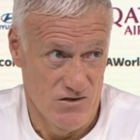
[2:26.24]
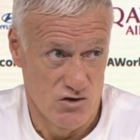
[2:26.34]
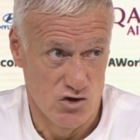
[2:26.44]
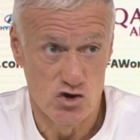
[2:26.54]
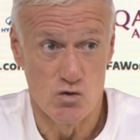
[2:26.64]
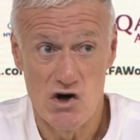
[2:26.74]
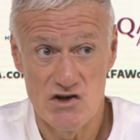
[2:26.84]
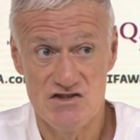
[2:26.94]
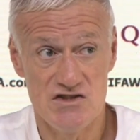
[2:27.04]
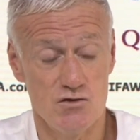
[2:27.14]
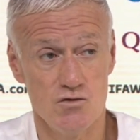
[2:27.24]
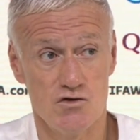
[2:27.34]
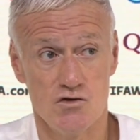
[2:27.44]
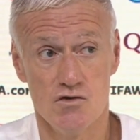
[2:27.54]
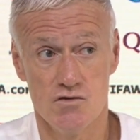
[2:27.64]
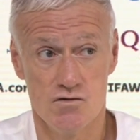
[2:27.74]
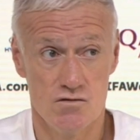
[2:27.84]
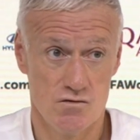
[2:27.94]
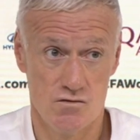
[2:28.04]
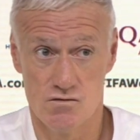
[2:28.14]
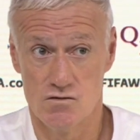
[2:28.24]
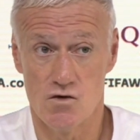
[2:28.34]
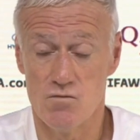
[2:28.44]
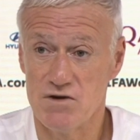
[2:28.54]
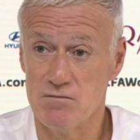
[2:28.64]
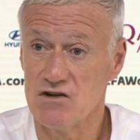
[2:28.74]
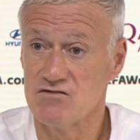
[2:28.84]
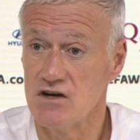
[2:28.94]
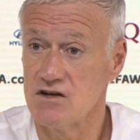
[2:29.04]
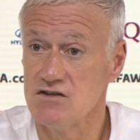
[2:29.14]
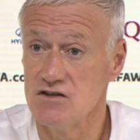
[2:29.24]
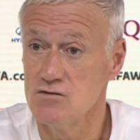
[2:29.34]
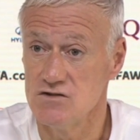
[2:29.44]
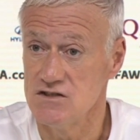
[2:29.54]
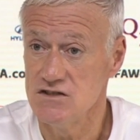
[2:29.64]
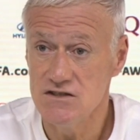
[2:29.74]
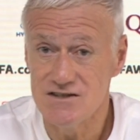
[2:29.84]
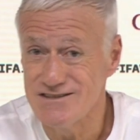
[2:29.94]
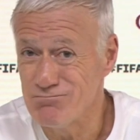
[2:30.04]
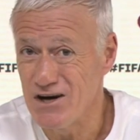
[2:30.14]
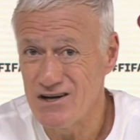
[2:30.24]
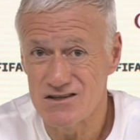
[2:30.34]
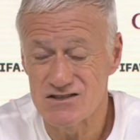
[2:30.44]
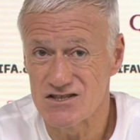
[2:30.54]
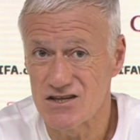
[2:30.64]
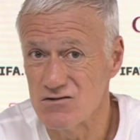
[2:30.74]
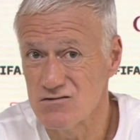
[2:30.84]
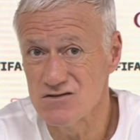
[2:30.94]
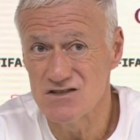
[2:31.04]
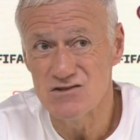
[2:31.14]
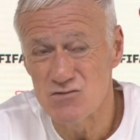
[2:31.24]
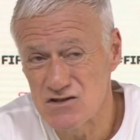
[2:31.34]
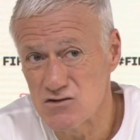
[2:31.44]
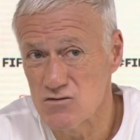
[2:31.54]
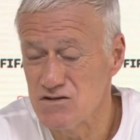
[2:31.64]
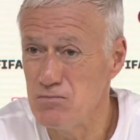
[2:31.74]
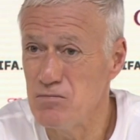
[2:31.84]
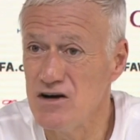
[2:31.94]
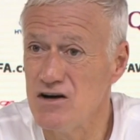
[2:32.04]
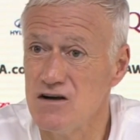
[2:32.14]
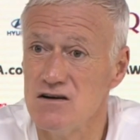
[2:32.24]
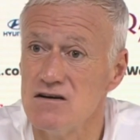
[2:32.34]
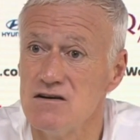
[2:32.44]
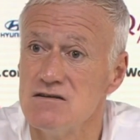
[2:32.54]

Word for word: choix, discussion, euh, complémentarité aussi, bah, chaque situation n'est pas